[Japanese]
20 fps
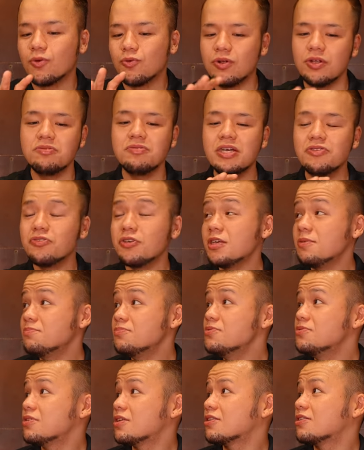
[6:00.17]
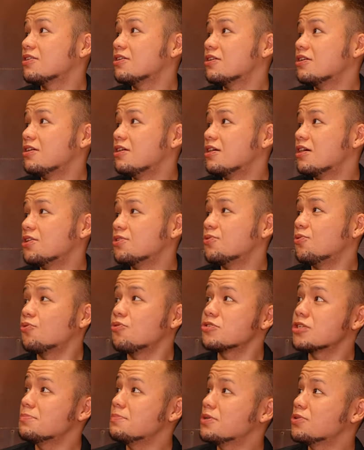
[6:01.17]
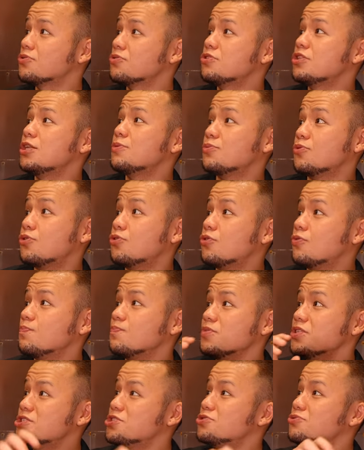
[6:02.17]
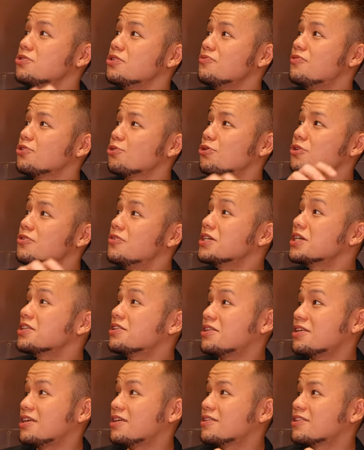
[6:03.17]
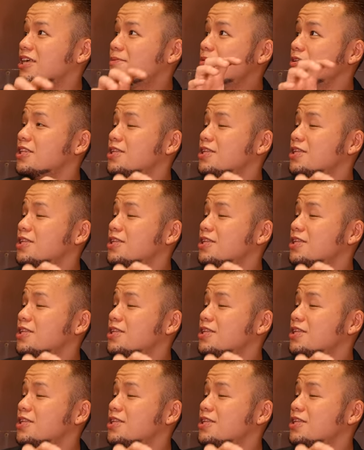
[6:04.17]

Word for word: これぐらいの塩分になったら、あの、お子様と来ても、一緒には取り分けて食べ